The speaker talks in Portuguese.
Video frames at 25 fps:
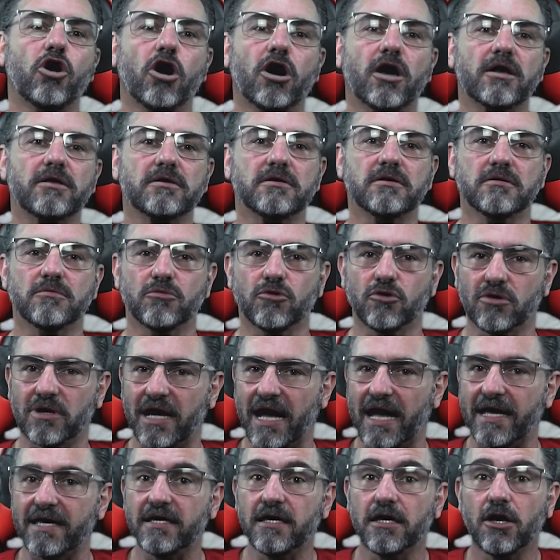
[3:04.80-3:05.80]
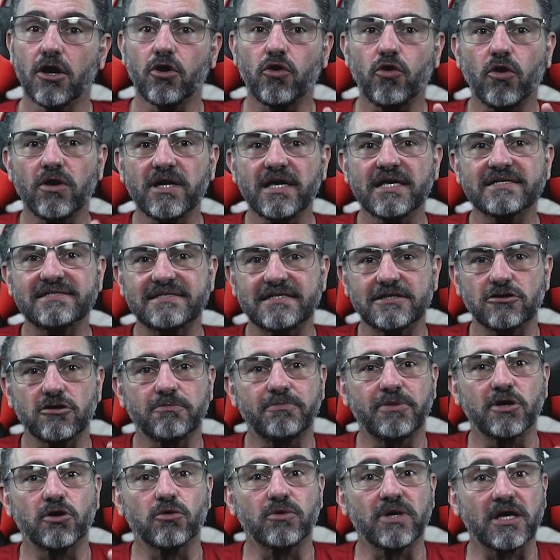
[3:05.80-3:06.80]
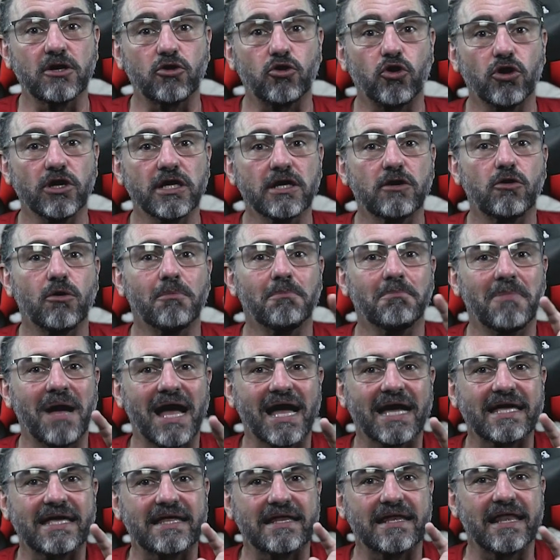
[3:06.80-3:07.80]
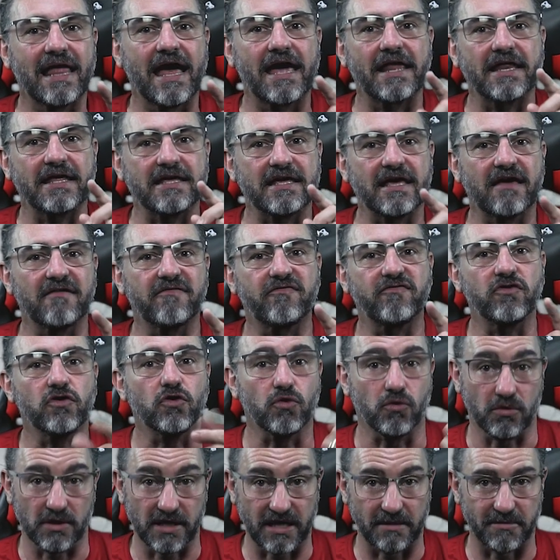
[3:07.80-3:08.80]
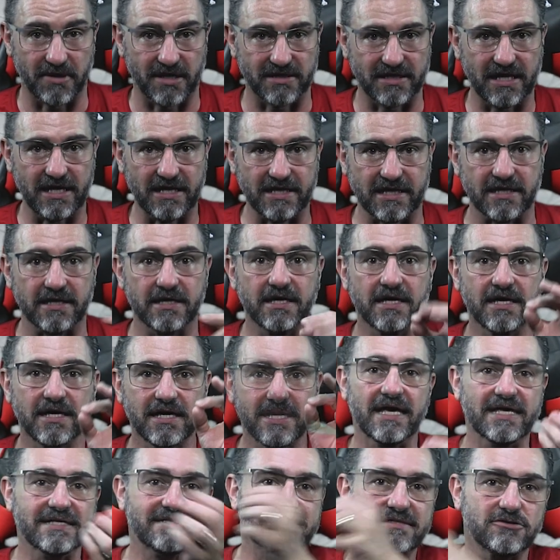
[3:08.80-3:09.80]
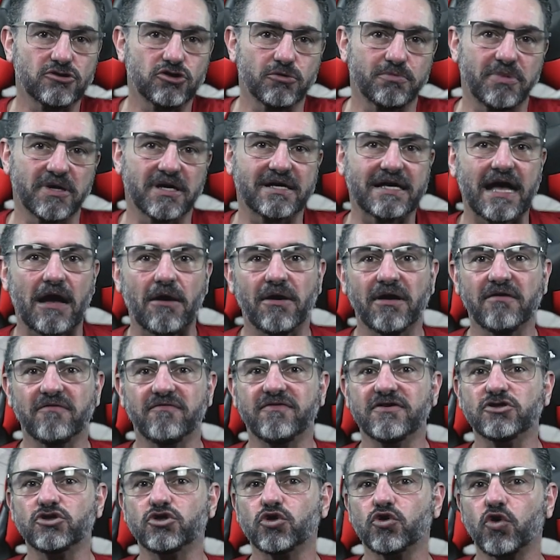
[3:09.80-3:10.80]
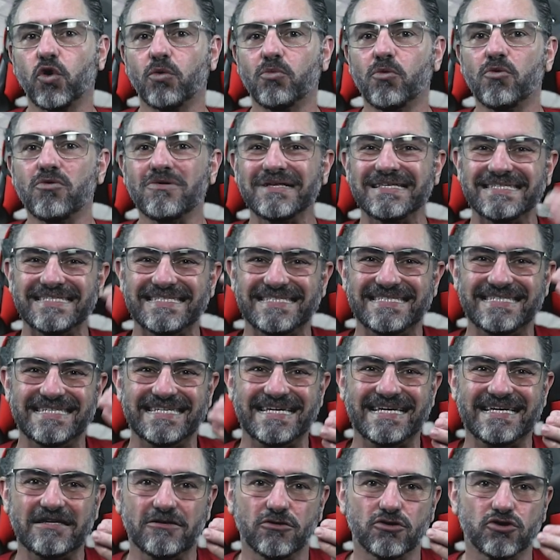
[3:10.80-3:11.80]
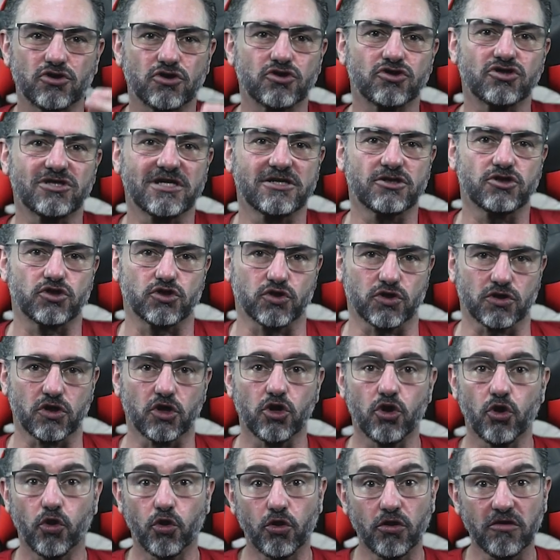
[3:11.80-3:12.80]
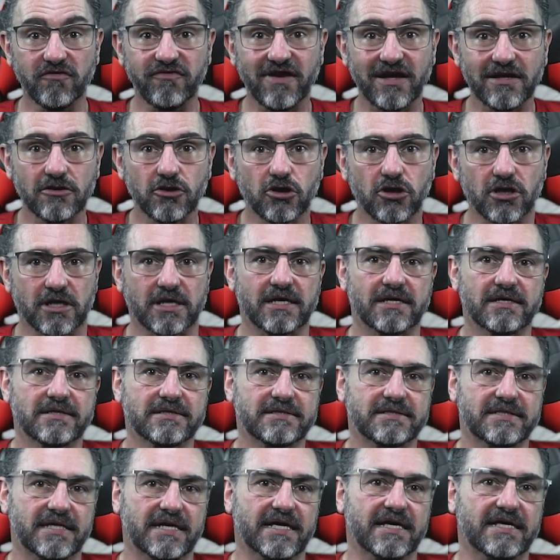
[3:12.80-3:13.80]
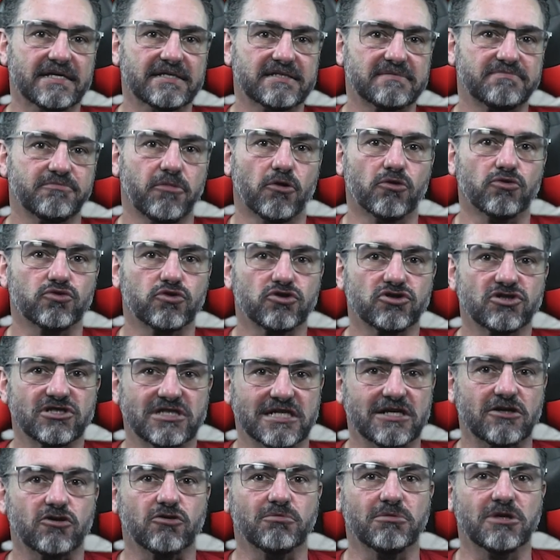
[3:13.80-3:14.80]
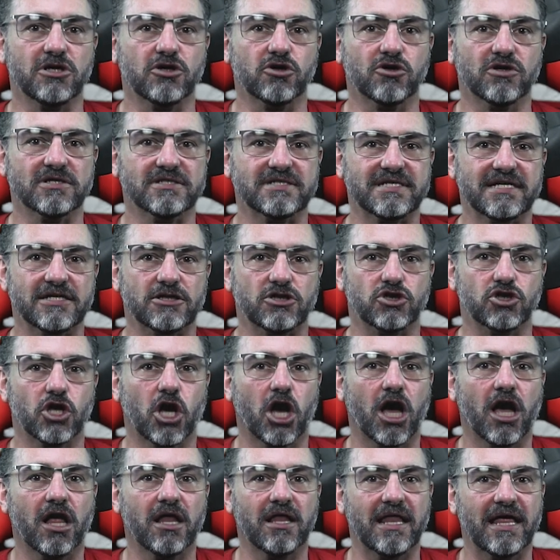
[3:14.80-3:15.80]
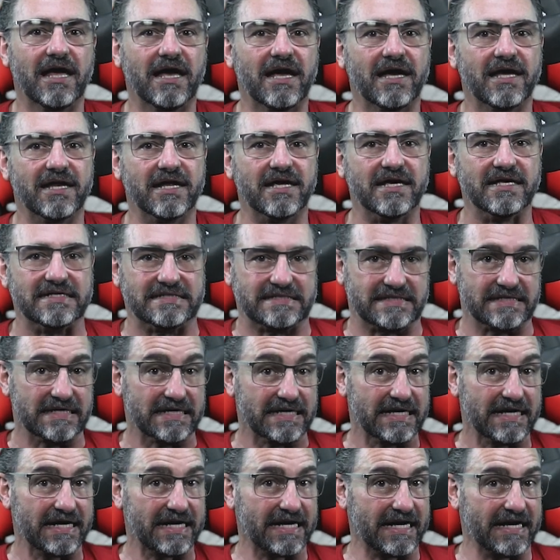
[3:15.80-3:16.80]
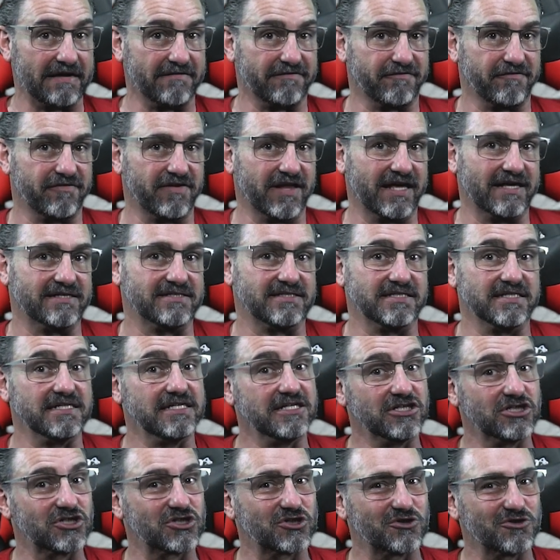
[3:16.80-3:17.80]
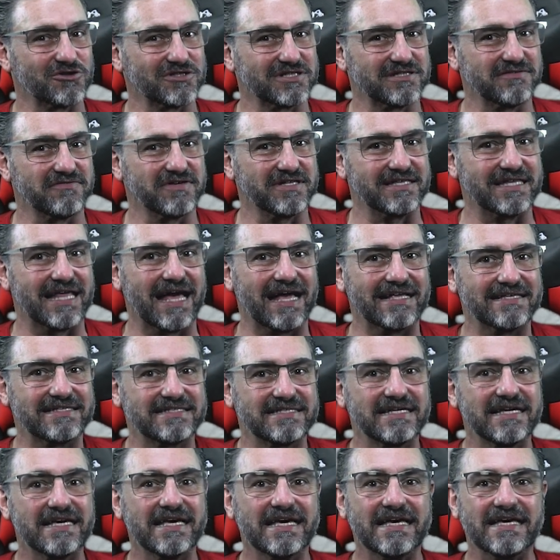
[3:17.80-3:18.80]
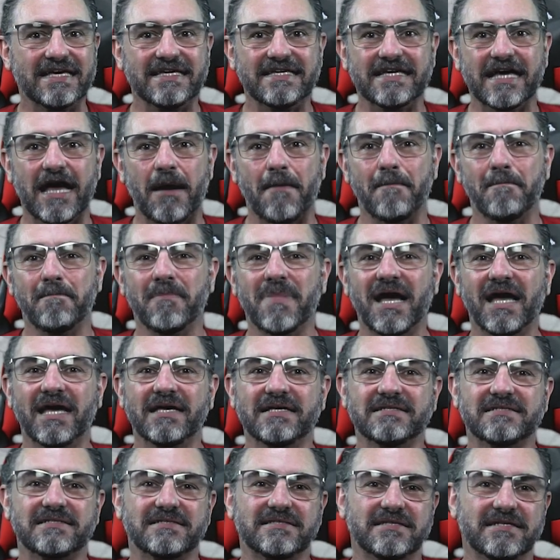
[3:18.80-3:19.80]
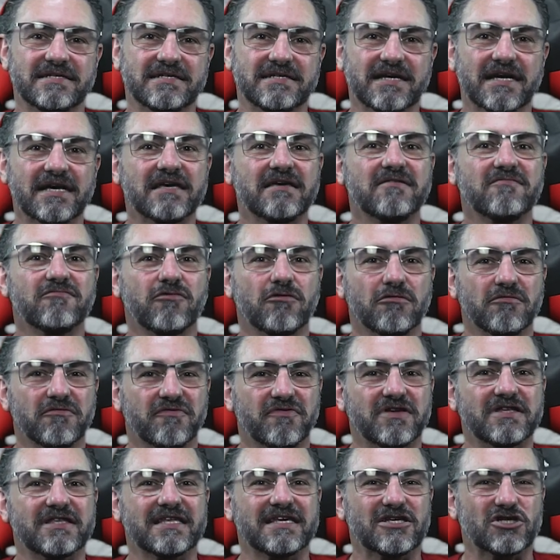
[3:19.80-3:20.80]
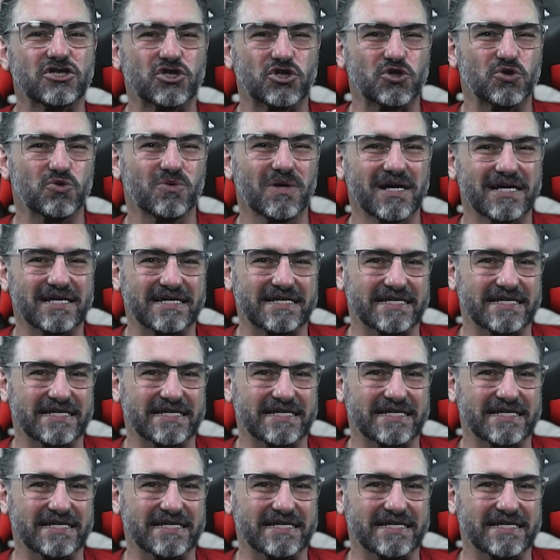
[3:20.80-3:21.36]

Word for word: Gordon Murray, conhecido pelo icônico McLaren F1. Lembra dele? Esse supercarro é visto como um digno sucessor. O valor, 3,5 milhões de dólares, reflete exclusividade e a maestria envolvida em sua